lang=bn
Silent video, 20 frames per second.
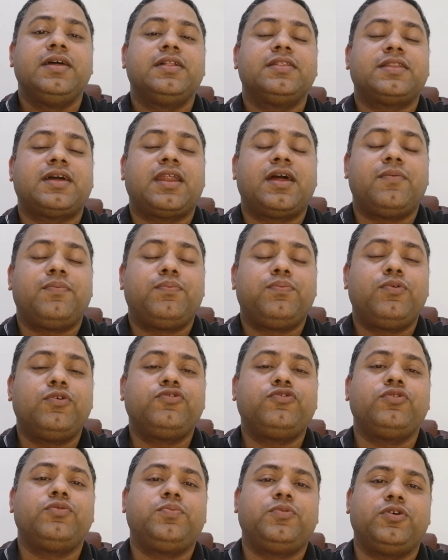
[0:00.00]
তারা
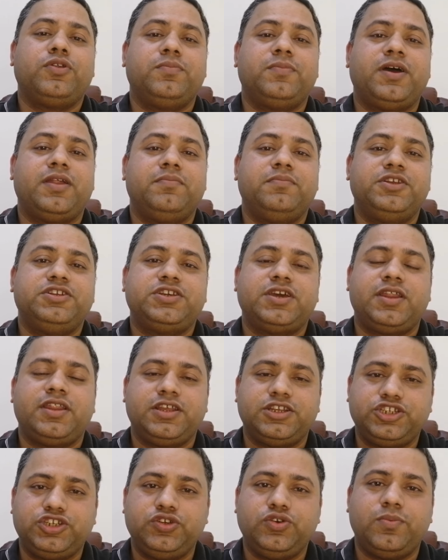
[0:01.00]
প্রচুর পরিমাণ ভিসা
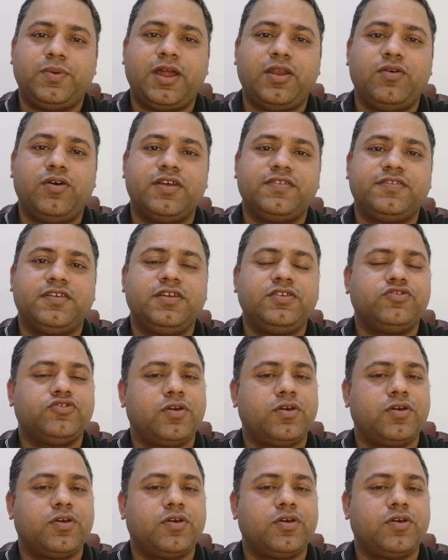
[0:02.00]
রেশিও ভালো আছে